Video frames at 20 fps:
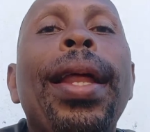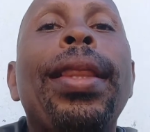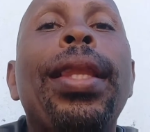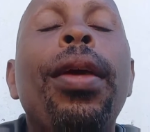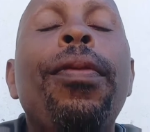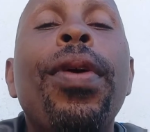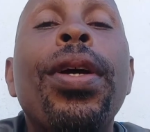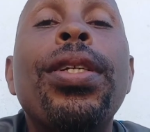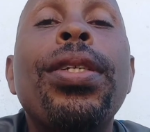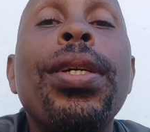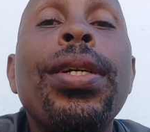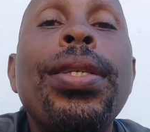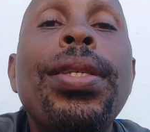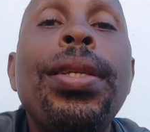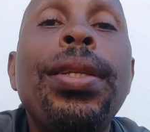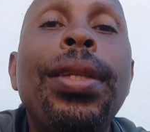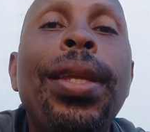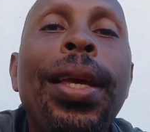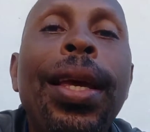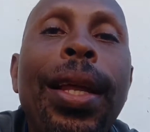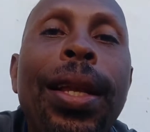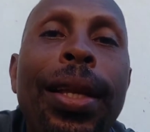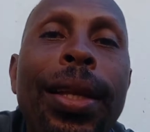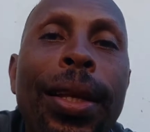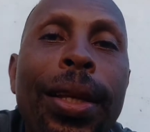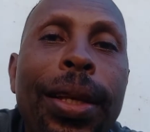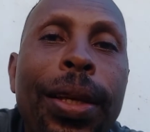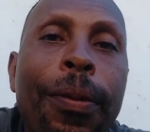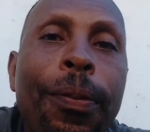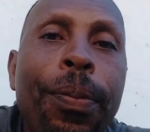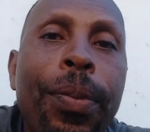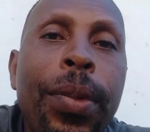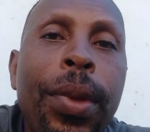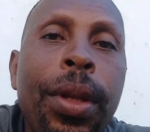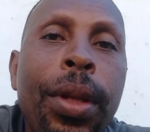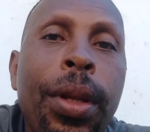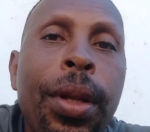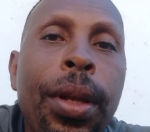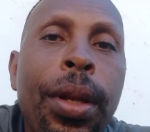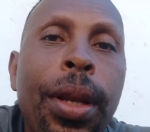teve a chance dele,
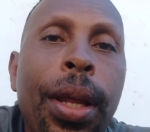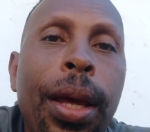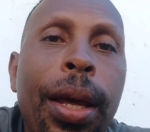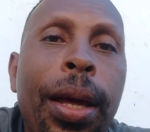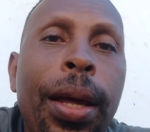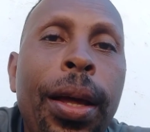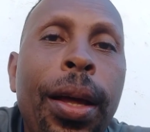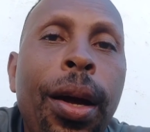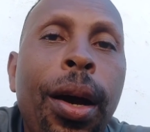né?